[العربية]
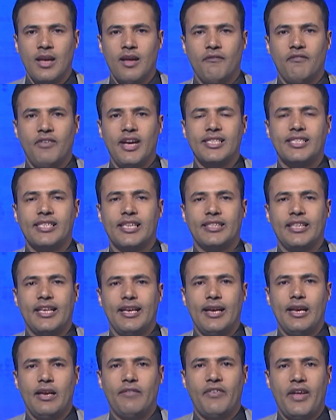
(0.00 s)
فازت
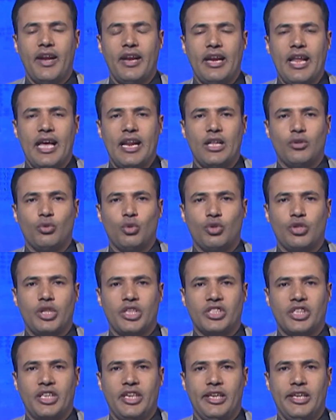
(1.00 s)
الفنانة
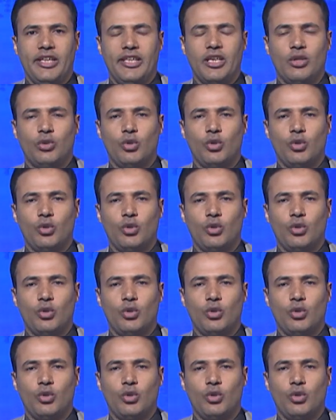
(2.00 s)
التشكيلية